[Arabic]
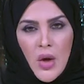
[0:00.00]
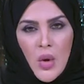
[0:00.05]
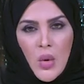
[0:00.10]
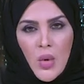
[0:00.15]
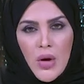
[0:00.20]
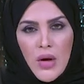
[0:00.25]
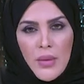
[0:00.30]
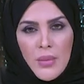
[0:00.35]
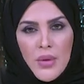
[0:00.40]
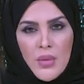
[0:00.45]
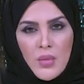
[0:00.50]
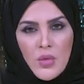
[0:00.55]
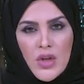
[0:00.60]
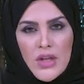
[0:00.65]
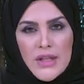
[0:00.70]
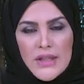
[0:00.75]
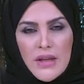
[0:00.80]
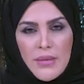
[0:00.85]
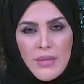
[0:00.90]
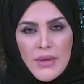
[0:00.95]

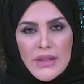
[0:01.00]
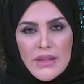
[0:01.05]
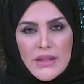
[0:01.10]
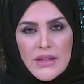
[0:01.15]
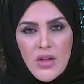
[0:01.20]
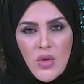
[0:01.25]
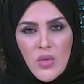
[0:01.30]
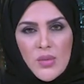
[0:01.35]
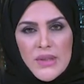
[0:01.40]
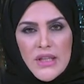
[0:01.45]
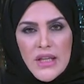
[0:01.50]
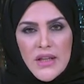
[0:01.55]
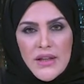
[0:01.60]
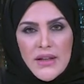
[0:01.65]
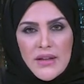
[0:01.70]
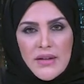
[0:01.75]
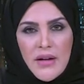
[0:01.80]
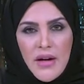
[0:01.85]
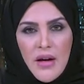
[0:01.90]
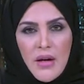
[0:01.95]
وبمناسبة يوم
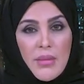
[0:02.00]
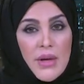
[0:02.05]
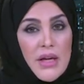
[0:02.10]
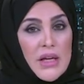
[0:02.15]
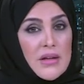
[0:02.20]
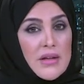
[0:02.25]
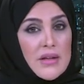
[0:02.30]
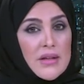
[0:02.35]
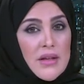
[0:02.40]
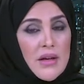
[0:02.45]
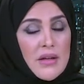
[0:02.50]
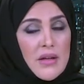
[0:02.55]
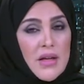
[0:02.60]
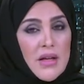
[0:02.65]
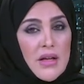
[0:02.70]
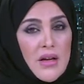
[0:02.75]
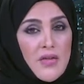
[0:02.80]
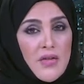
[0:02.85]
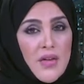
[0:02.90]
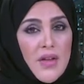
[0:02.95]
زايد للعمل
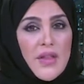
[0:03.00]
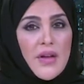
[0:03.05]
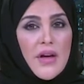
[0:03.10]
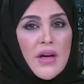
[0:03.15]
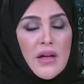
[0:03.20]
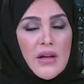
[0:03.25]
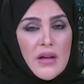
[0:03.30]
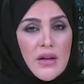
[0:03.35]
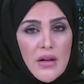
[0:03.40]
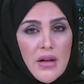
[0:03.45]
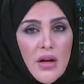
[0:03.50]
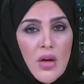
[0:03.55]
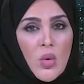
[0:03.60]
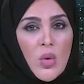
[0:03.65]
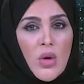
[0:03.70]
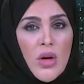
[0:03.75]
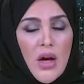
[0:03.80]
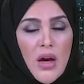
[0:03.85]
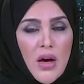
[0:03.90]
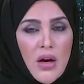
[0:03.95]
الإنساني نفذ الهلال
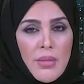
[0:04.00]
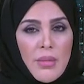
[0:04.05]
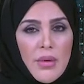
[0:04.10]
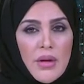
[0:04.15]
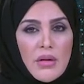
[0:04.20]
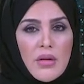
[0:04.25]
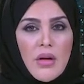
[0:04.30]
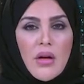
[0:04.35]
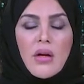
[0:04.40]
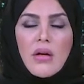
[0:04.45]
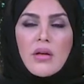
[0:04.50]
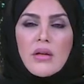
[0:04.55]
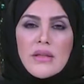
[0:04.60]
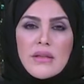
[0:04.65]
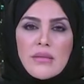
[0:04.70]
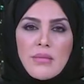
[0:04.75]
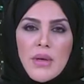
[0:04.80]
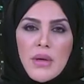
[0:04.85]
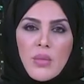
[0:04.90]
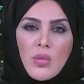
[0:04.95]
الأحمر
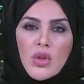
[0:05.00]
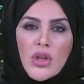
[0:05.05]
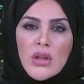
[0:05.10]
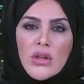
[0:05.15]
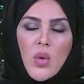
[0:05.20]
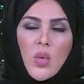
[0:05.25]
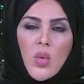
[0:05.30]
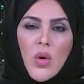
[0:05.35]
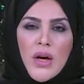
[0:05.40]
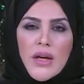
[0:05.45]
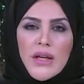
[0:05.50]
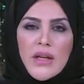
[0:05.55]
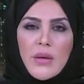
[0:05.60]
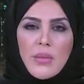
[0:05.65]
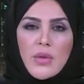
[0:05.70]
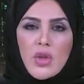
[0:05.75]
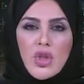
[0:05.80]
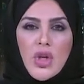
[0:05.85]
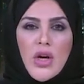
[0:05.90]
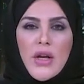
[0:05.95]
قسم
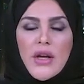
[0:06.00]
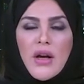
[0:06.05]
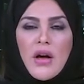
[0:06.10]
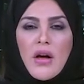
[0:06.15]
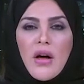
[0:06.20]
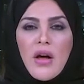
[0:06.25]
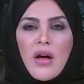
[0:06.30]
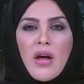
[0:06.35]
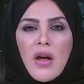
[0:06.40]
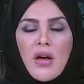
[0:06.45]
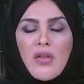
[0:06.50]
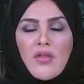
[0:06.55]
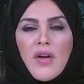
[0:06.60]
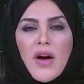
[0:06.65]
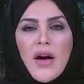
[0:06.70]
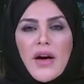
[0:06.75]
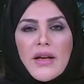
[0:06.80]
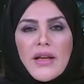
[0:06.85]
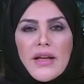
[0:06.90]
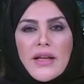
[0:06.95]
المتطوعين بالشارقة
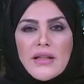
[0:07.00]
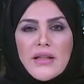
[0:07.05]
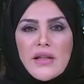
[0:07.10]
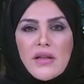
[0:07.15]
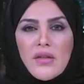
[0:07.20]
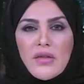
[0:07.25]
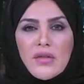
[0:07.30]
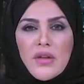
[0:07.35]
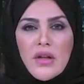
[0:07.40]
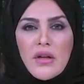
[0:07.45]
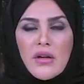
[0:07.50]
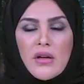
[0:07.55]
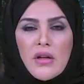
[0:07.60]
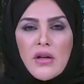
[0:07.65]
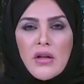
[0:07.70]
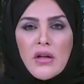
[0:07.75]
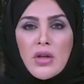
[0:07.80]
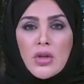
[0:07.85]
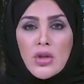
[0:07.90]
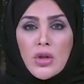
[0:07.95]
فعالية
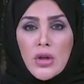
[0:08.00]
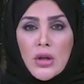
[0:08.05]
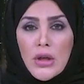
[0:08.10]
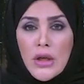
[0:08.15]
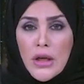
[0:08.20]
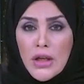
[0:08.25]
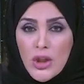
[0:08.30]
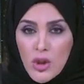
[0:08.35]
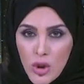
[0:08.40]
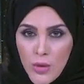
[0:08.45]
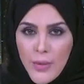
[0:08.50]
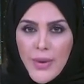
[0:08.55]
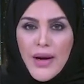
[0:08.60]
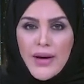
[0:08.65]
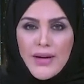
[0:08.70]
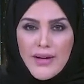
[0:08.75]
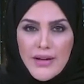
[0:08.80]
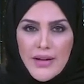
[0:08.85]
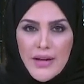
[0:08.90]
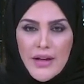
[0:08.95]
الإفطار
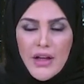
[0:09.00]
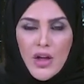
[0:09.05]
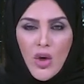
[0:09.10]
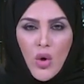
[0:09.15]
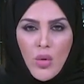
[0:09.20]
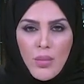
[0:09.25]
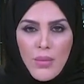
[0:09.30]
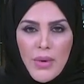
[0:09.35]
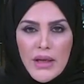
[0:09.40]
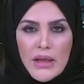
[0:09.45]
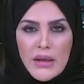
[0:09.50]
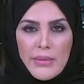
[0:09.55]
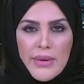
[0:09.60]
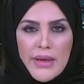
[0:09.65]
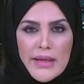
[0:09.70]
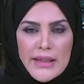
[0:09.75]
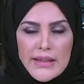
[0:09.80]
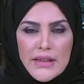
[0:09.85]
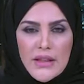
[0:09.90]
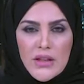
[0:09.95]
الجماعي لعمال
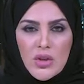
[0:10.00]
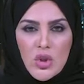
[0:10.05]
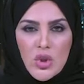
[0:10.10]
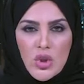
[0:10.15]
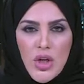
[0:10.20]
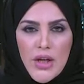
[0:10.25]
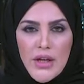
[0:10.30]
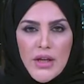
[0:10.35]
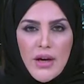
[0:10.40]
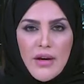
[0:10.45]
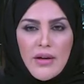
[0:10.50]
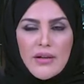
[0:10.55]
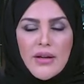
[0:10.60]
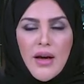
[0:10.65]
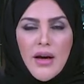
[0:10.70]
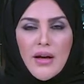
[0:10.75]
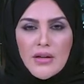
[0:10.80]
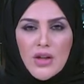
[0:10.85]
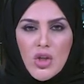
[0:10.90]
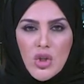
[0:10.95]
بلدية الشارقة
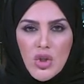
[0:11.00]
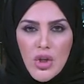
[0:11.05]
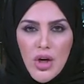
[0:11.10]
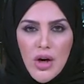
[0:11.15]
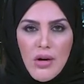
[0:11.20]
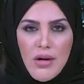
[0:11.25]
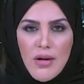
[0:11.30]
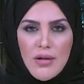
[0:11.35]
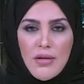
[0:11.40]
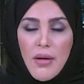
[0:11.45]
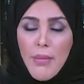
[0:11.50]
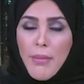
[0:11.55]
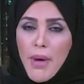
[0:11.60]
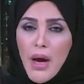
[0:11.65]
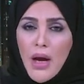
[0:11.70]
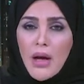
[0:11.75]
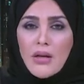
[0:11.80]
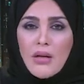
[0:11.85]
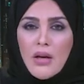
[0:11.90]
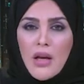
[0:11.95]
تحت شعار
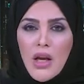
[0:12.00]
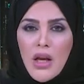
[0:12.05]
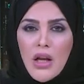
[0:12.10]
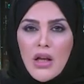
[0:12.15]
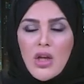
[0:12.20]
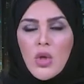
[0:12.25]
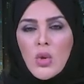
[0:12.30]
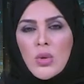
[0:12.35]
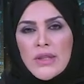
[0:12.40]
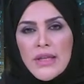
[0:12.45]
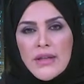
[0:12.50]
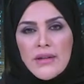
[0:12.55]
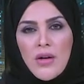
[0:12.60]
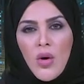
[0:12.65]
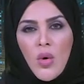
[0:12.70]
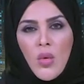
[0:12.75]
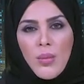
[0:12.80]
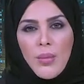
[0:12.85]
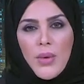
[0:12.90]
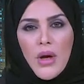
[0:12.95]
معا
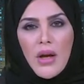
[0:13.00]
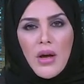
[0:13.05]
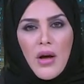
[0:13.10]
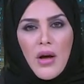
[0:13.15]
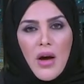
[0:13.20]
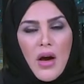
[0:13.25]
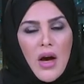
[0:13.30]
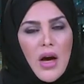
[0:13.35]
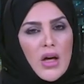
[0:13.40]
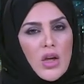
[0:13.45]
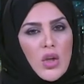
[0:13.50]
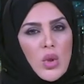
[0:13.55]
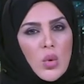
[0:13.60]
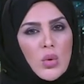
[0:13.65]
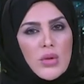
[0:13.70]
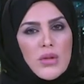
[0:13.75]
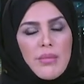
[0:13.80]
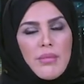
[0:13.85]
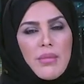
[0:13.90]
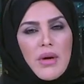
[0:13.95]
لنسعدهم حيث
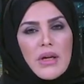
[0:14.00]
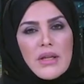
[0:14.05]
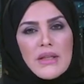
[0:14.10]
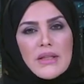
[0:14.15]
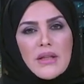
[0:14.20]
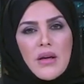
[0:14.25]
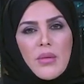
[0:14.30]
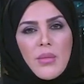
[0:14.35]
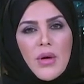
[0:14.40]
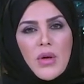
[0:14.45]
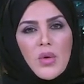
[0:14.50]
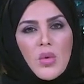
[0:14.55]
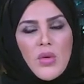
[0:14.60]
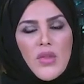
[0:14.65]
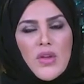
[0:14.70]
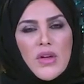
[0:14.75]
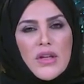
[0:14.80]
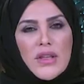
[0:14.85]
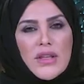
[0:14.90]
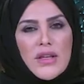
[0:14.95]
تم
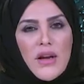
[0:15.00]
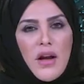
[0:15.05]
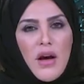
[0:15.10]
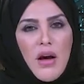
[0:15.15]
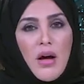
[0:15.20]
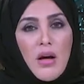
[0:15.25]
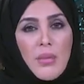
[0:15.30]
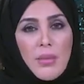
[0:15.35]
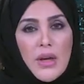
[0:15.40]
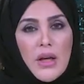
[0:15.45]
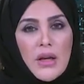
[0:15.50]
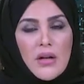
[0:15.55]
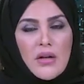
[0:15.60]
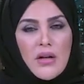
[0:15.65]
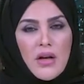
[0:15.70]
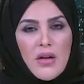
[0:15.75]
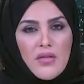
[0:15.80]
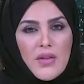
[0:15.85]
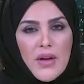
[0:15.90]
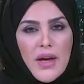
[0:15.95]
استقبال 30
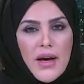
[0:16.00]
عاملا في